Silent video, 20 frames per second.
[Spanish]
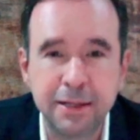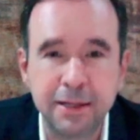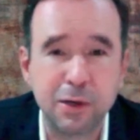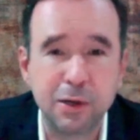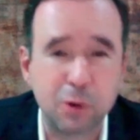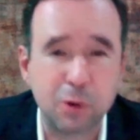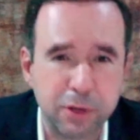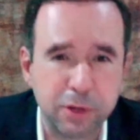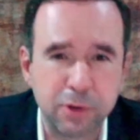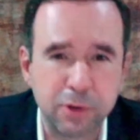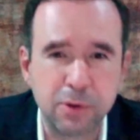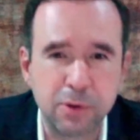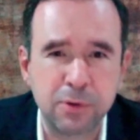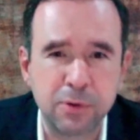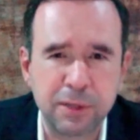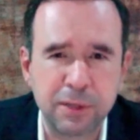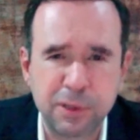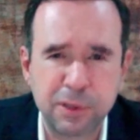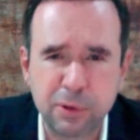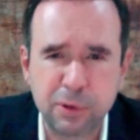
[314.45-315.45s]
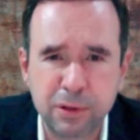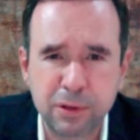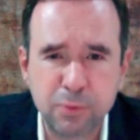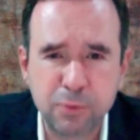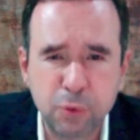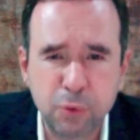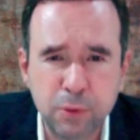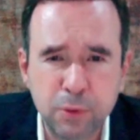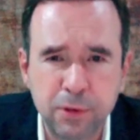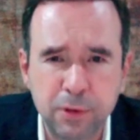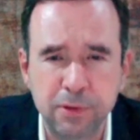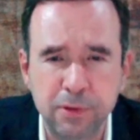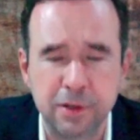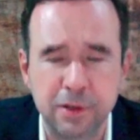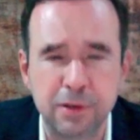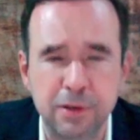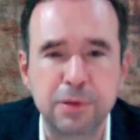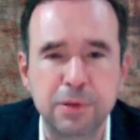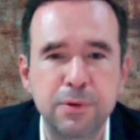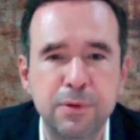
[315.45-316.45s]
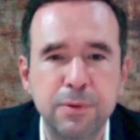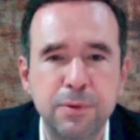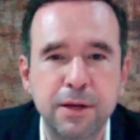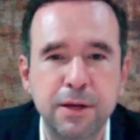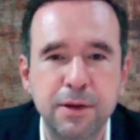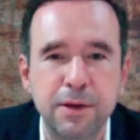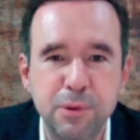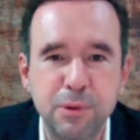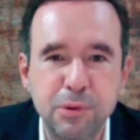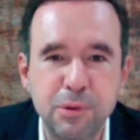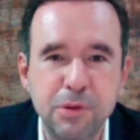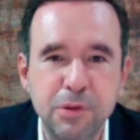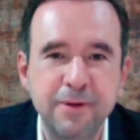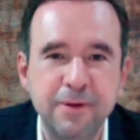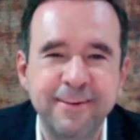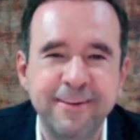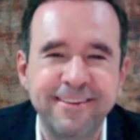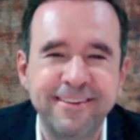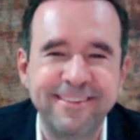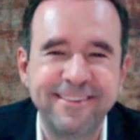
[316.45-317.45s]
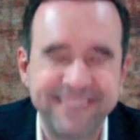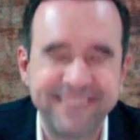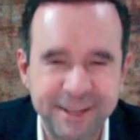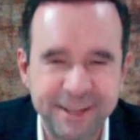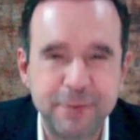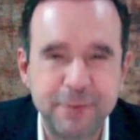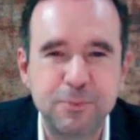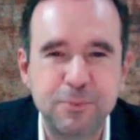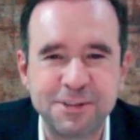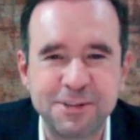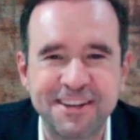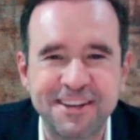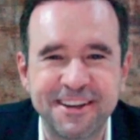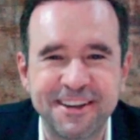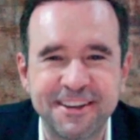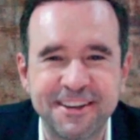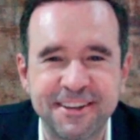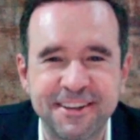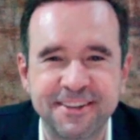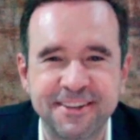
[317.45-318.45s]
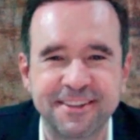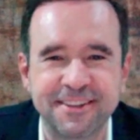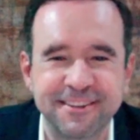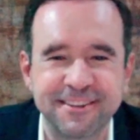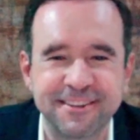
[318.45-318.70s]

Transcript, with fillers: del Colegio de Contadores Públicos del Estado de Veracruz. Muchas gracias.